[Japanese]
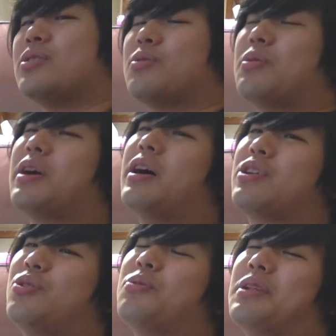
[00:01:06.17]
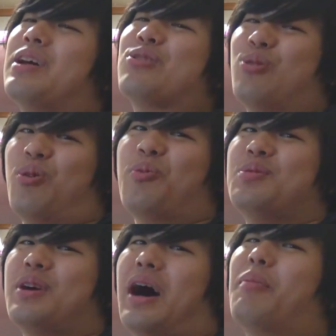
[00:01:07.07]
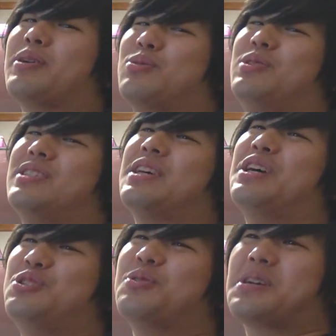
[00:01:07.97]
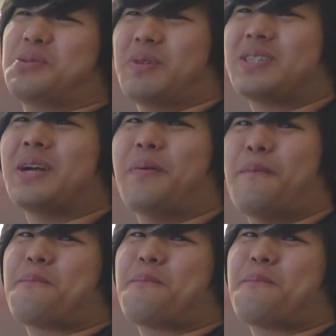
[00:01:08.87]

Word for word: それが今日なんとアマゾンに再入荷しました